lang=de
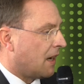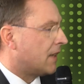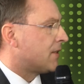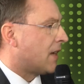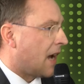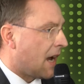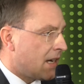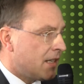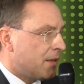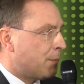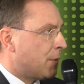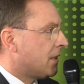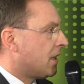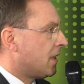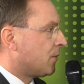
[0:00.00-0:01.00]
Also eigentlich
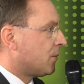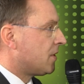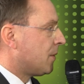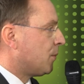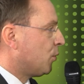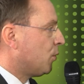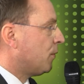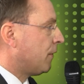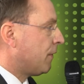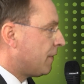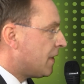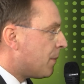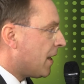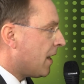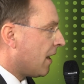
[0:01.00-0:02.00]
beinhaltet unser Beruf
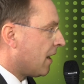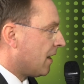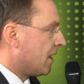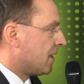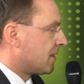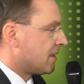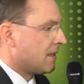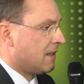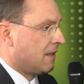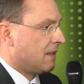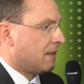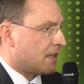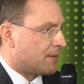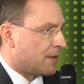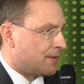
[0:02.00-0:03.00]
viel mehr als
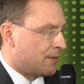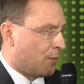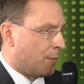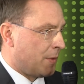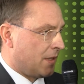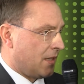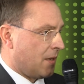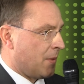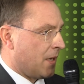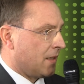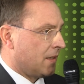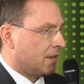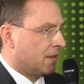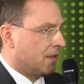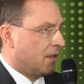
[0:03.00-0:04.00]
das, was wir momentan machen.